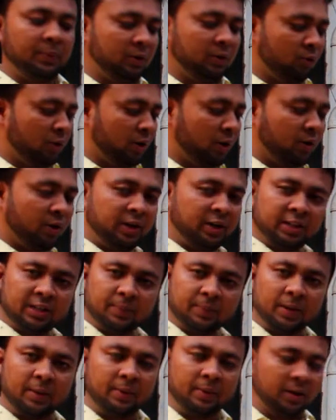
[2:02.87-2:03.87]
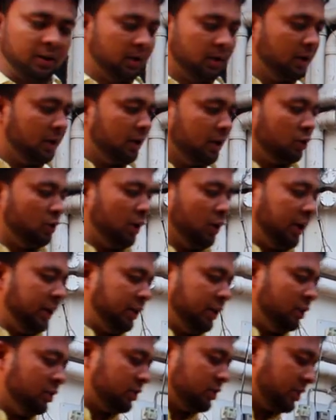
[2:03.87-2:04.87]
আপনি ক্রয় করে নিতে পারবেন তো
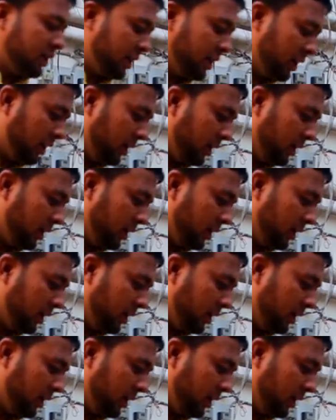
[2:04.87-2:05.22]
এটি হচ্ছে